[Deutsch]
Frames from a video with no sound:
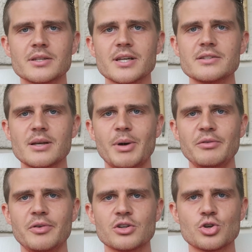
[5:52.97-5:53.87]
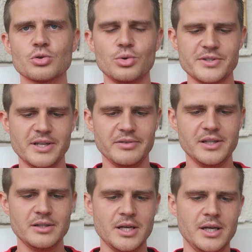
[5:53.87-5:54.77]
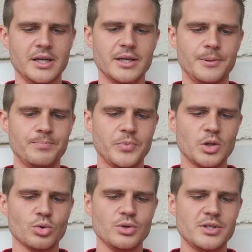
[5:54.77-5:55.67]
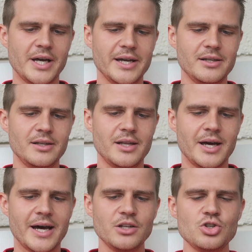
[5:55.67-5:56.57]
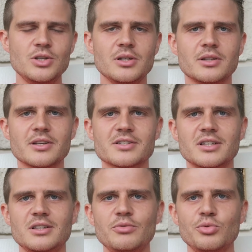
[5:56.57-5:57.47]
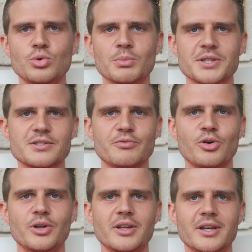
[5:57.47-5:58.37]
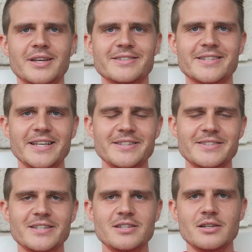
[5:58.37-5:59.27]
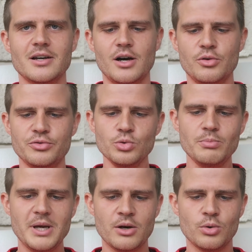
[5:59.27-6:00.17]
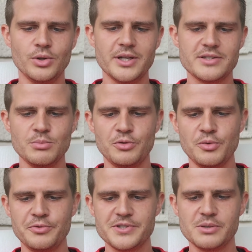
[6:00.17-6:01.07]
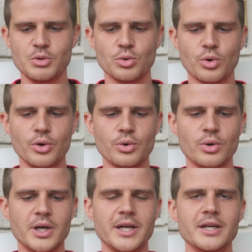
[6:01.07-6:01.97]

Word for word: Ich hatte es am Anfang schon kurz erwähnt, ähm, durch einen Anstieg des Kreditvolumens von 60 auf nunmehr 157 Millionen Euro